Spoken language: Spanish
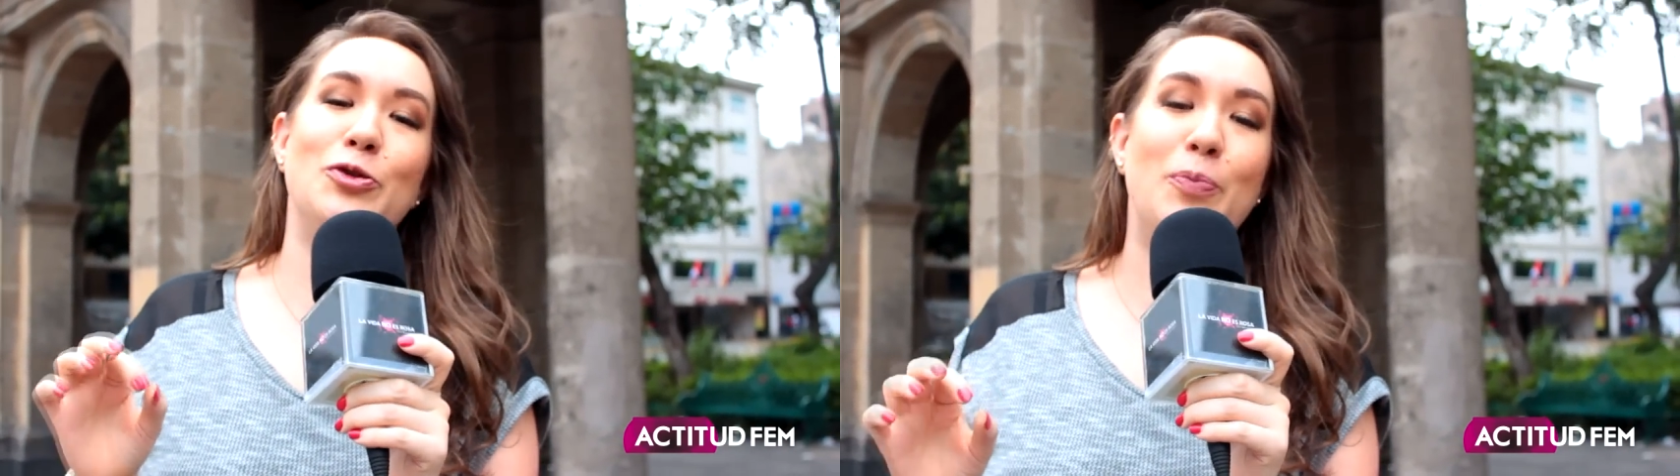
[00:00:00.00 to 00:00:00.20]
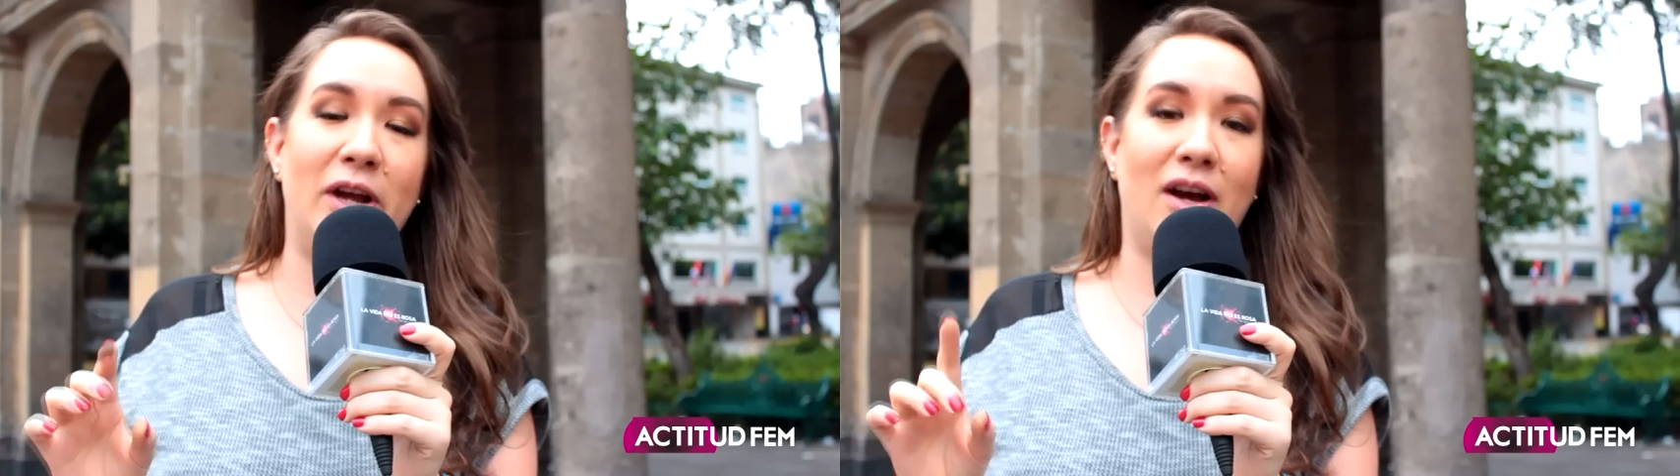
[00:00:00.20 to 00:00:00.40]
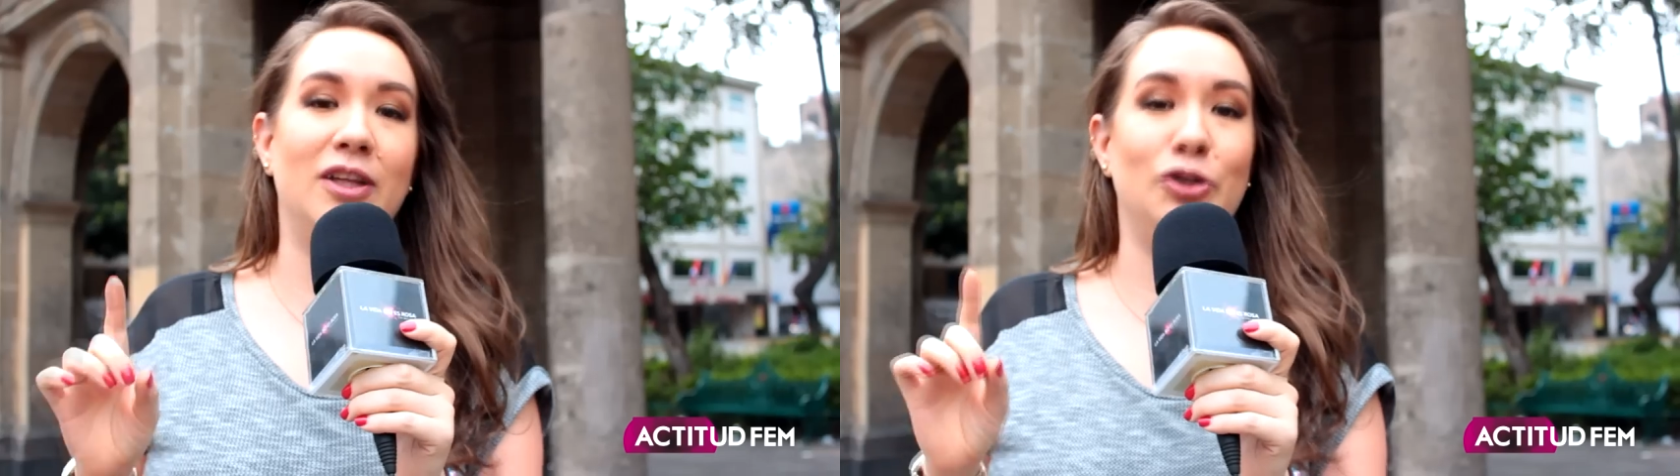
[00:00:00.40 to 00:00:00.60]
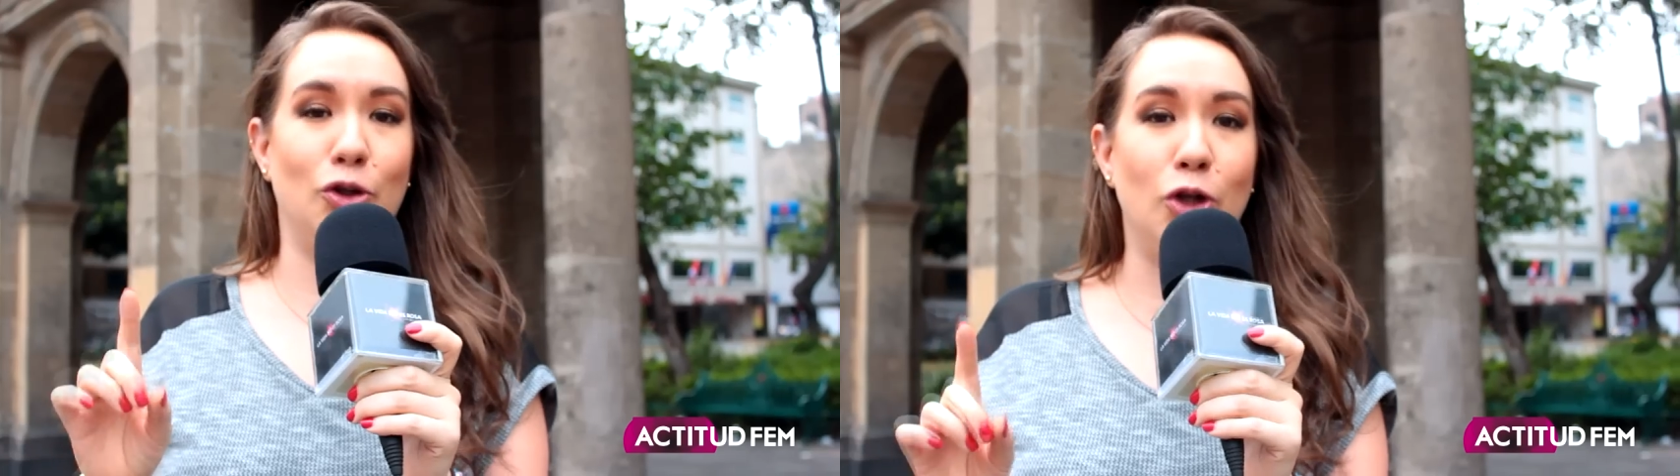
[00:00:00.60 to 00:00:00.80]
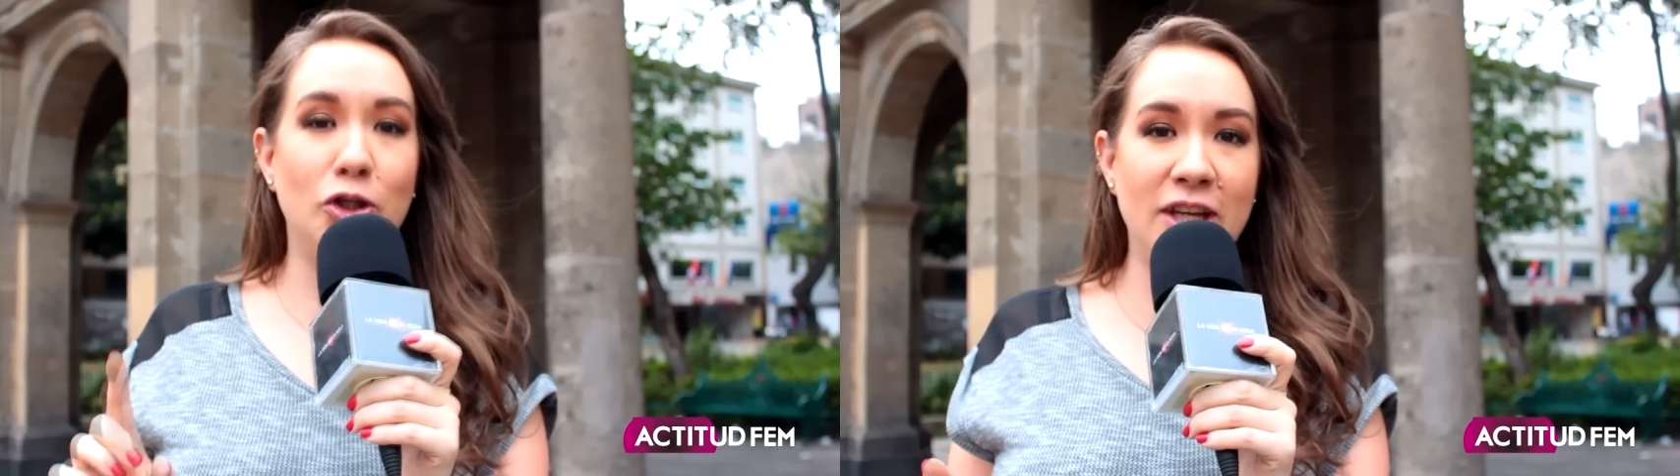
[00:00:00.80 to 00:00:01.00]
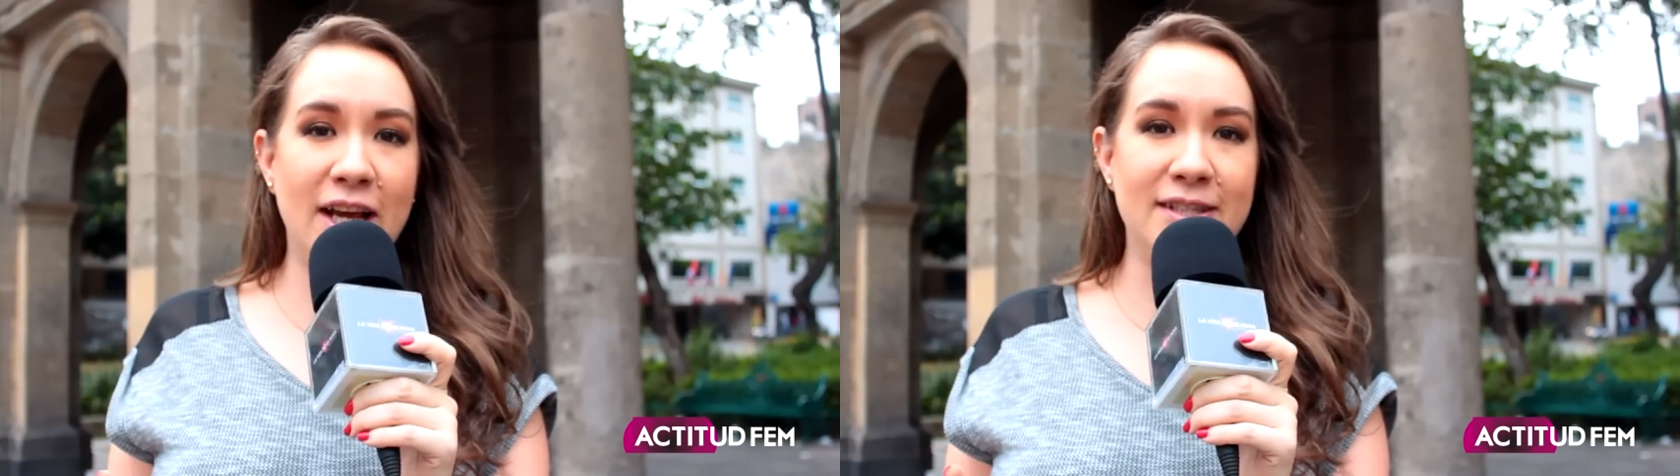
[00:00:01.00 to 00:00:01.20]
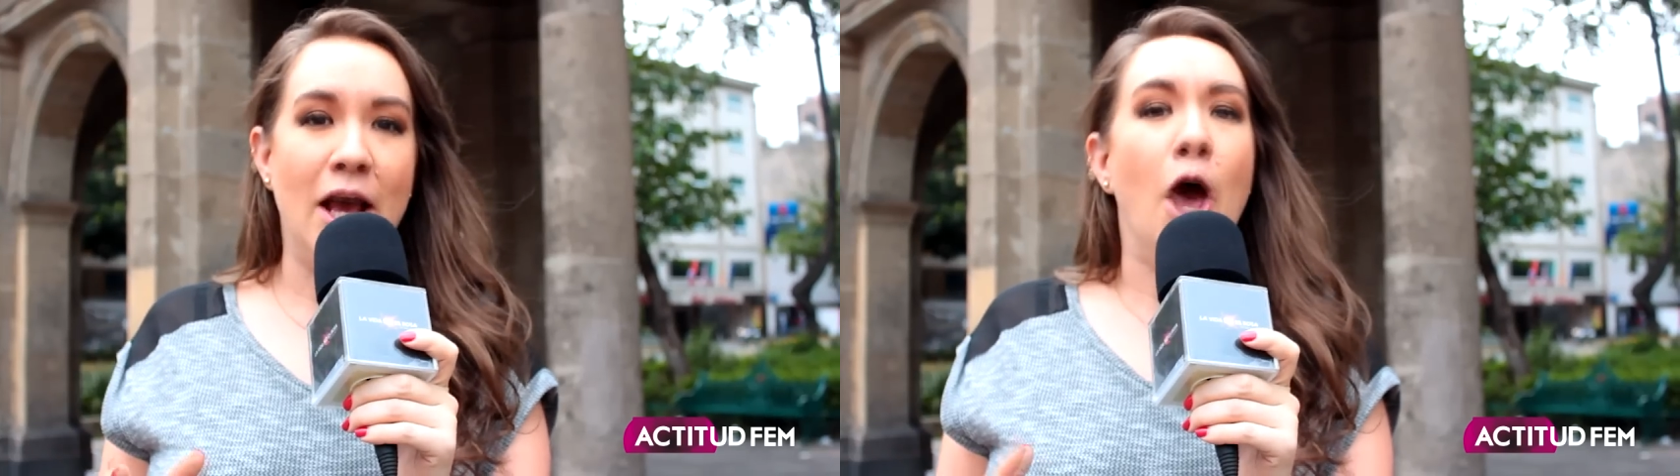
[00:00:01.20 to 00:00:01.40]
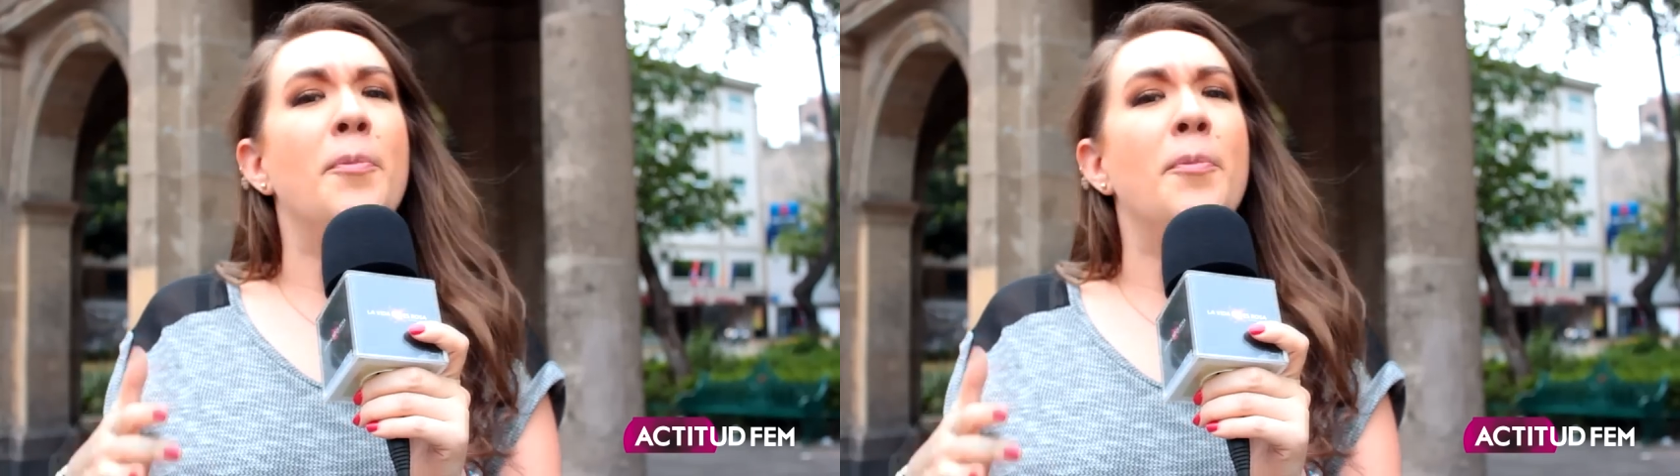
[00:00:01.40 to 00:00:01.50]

su pareja todos los días.